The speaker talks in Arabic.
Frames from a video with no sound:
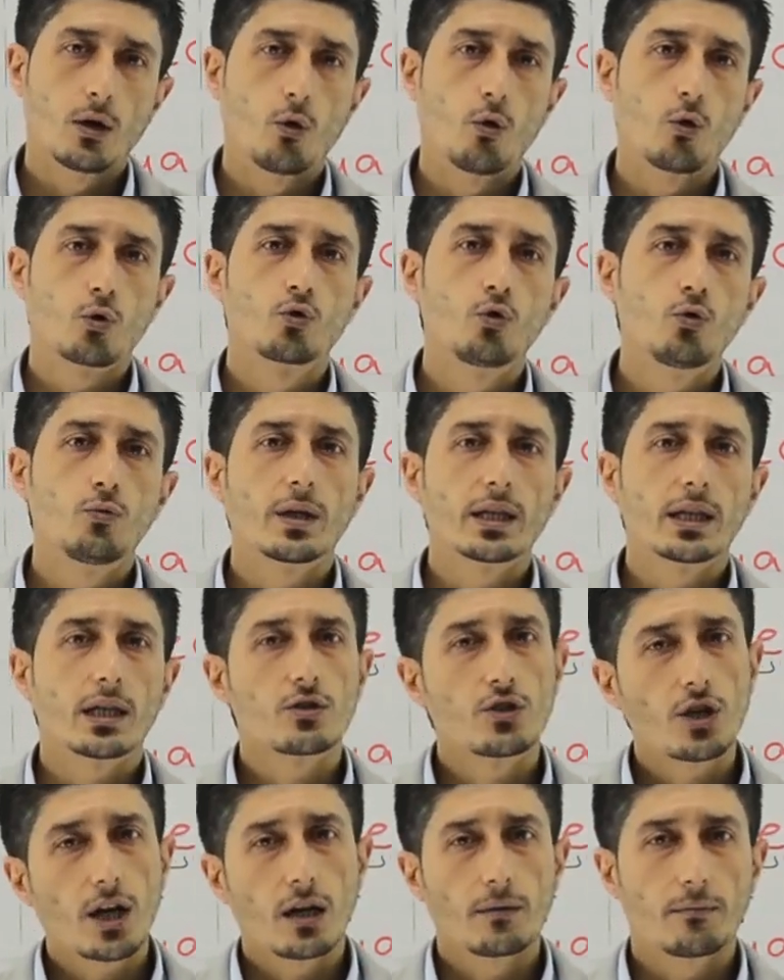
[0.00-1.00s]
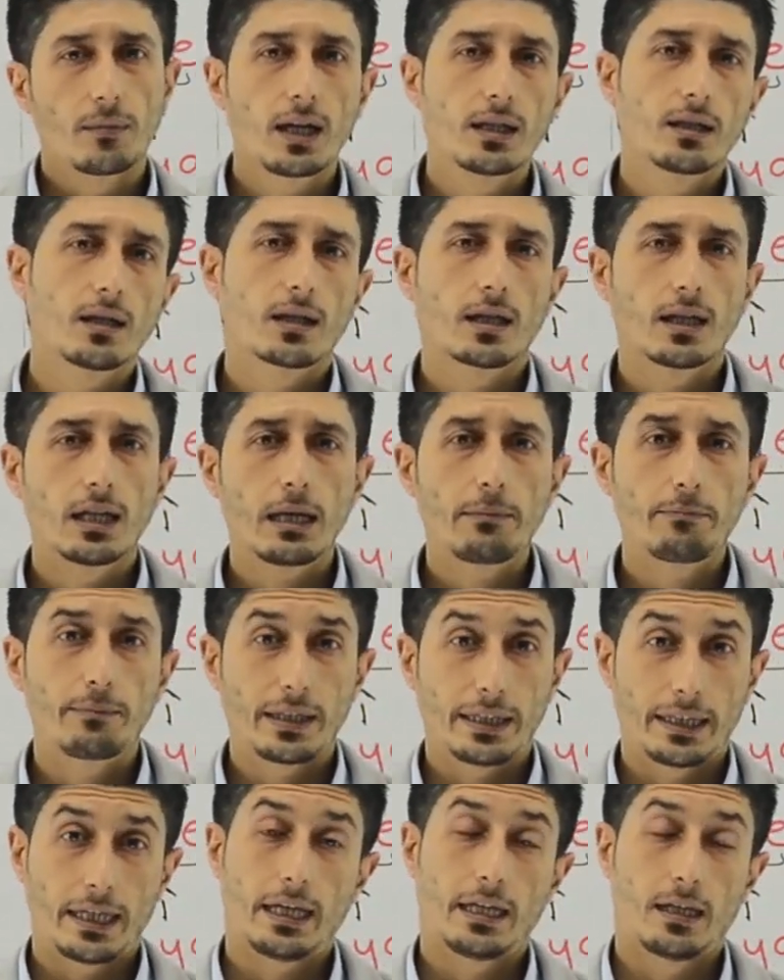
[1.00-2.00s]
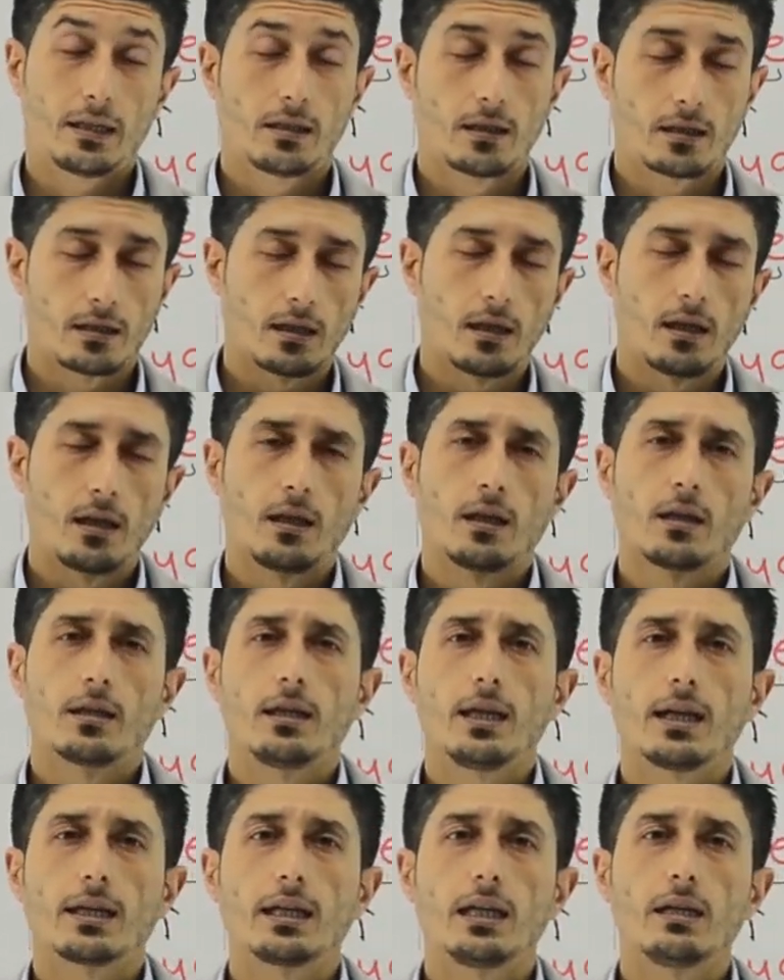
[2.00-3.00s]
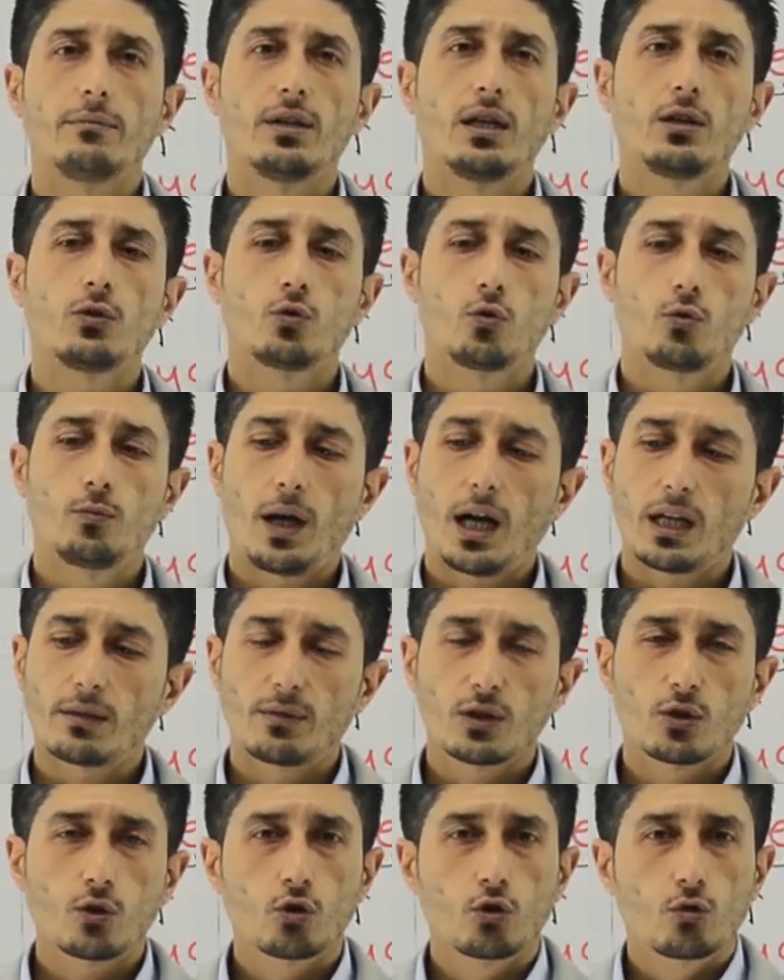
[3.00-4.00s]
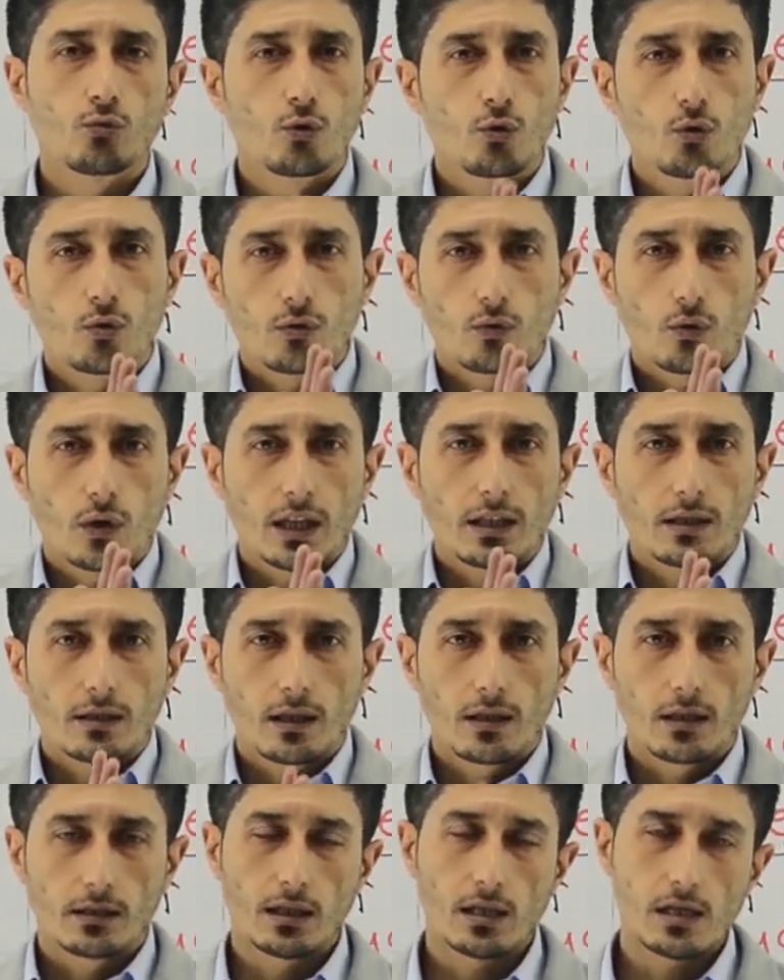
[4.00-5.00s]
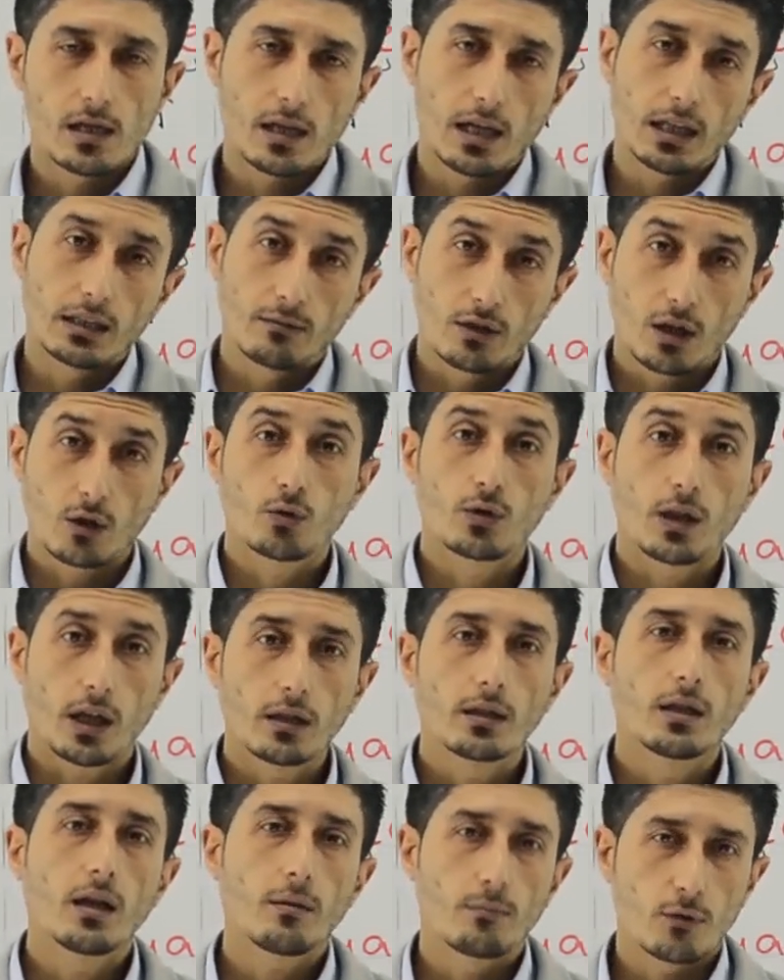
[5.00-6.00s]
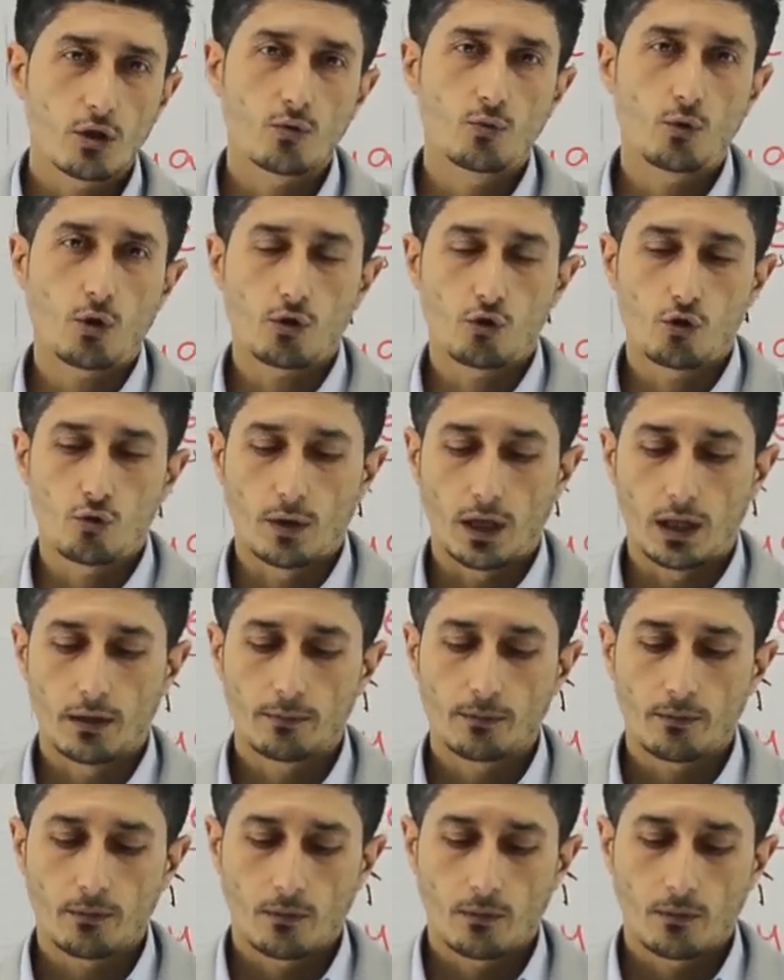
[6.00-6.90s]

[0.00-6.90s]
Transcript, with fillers: أوكوما يجام هذا الكلام بداية لكن لما أنتم بعد ما تكتبوا وخلينا هلا الدرس القادم راح يكون عندنا مجموعة جمل